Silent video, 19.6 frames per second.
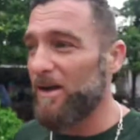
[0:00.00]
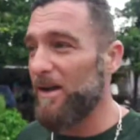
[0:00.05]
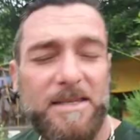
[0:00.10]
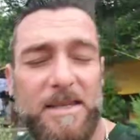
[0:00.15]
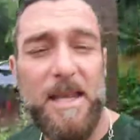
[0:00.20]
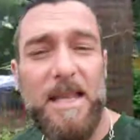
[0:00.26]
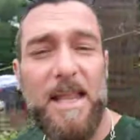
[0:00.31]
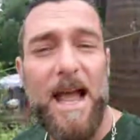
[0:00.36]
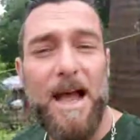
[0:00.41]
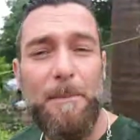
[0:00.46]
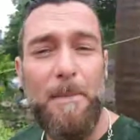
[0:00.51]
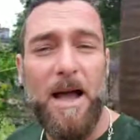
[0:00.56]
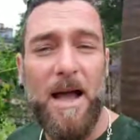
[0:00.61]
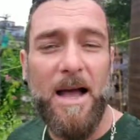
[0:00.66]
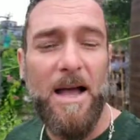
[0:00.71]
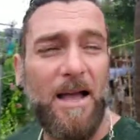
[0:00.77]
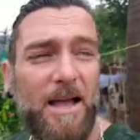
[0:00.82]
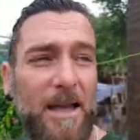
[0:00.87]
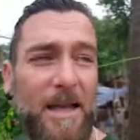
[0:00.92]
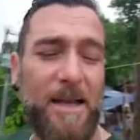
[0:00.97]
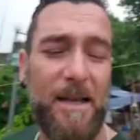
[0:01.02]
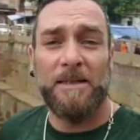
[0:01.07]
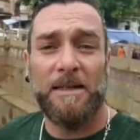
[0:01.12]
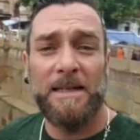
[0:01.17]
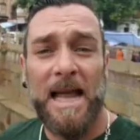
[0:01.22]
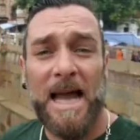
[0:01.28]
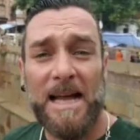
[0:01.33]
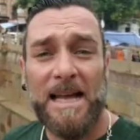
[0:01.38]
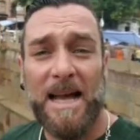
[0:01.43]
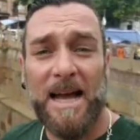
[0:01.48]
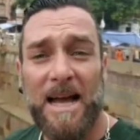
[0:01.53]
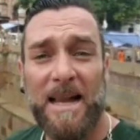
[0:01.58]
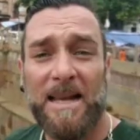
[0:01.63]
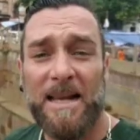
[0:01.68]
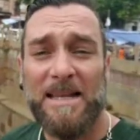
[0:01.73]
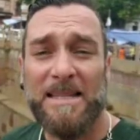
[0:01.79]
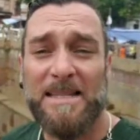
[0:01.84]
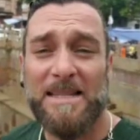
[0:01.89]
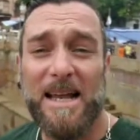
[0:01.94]
Se llama
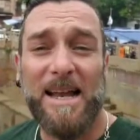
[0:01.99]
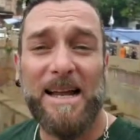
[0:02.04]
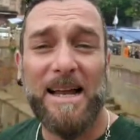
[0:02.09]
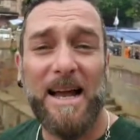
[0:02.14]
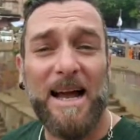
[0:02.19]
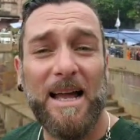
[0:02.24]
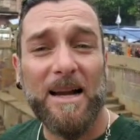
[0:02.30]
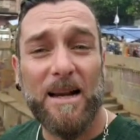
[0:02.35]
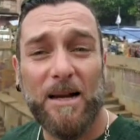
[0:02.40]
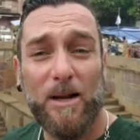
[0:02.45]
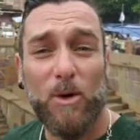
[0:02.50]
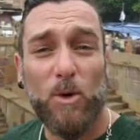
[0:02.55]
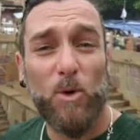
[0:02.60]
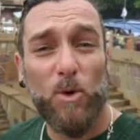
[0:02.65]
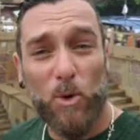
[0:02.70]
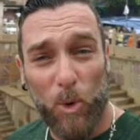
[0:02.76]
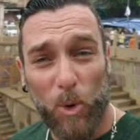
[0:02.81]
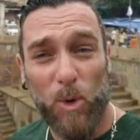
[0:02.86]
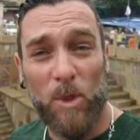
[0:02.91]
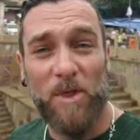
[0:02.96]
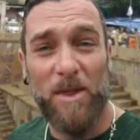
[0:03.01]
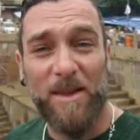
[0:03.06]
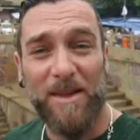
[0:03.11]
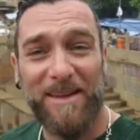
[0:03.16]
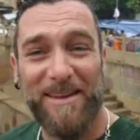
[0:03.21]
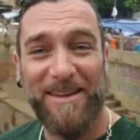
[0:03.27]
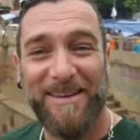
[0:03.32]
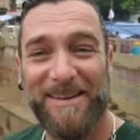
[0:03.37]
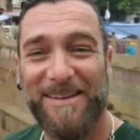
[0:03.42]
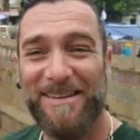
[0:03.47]
Nagar Sagar Kundi.